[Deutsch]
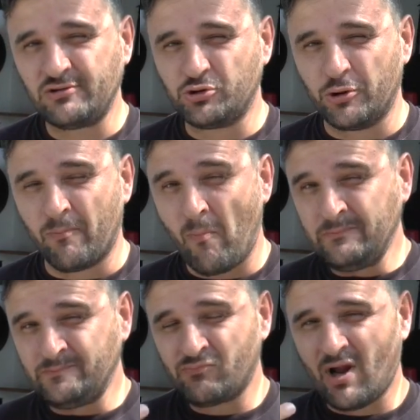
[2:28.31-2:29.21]
Schön.
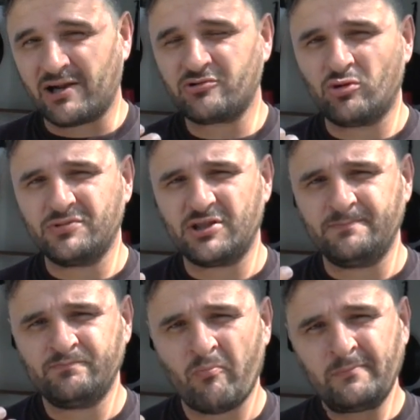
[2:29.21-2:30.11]
Hat so ein
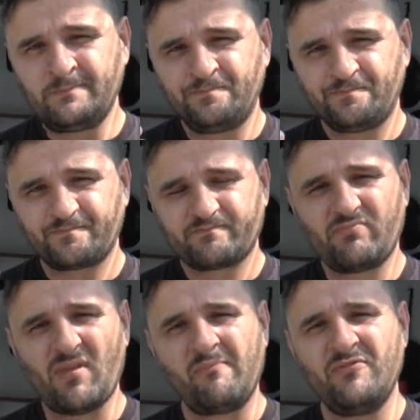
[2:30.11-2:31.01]
bisschen
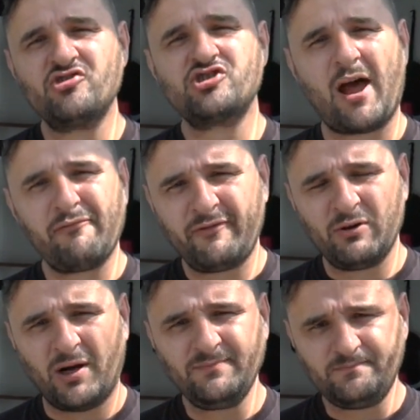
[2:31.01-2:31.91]
diese Schärfe
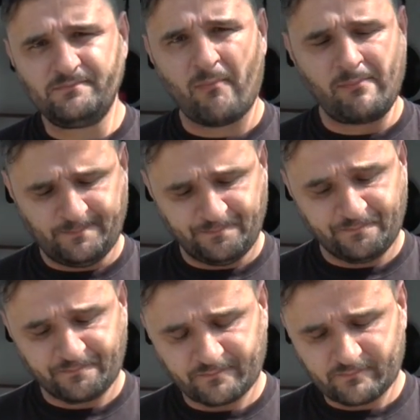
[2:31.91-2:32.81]
verloren,
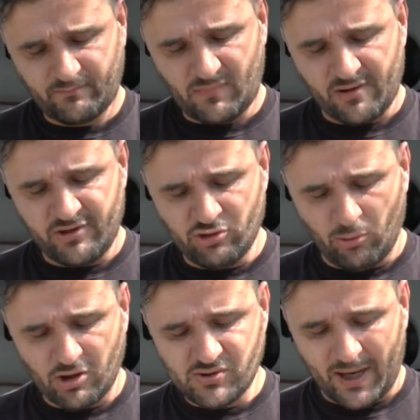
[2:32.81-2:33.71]
die
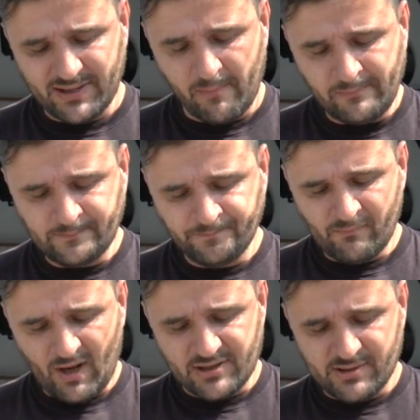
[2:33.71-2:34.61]
Knoblauch so hat.
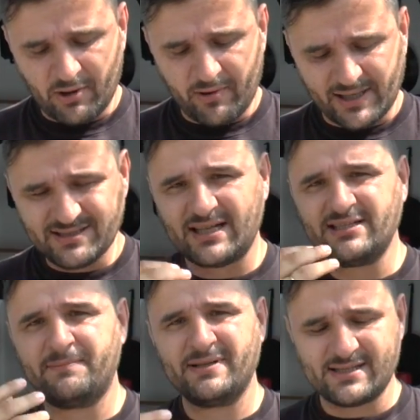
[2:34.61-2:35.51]
Also immer noch ganz
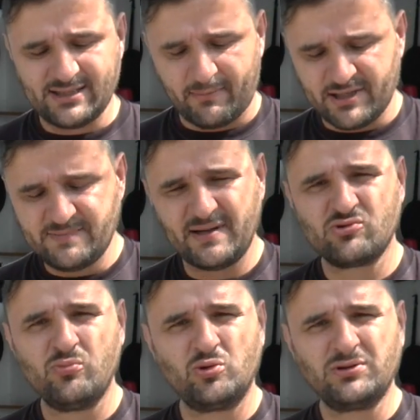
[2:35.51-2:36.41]
leichte Bitzeln, aber nicht mehr
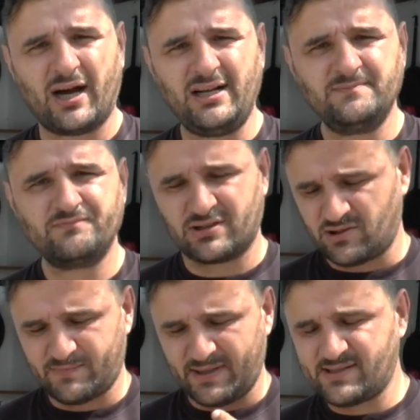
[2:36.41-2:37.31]
so brutal. Weil
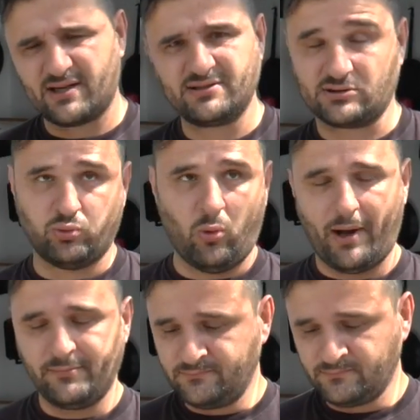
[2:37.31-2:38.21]
sonst beißt der Rind das so, boah,
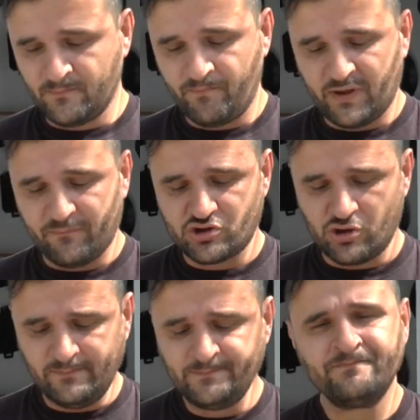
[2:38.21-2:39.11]
wird
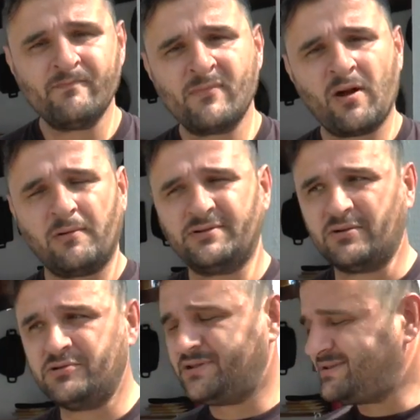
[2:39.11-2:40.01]
schlimm. Und
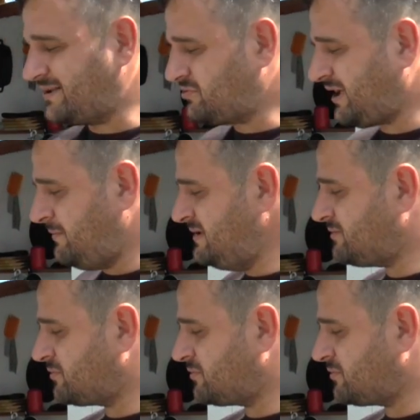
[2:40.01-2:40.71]
dadurch ist der total mild.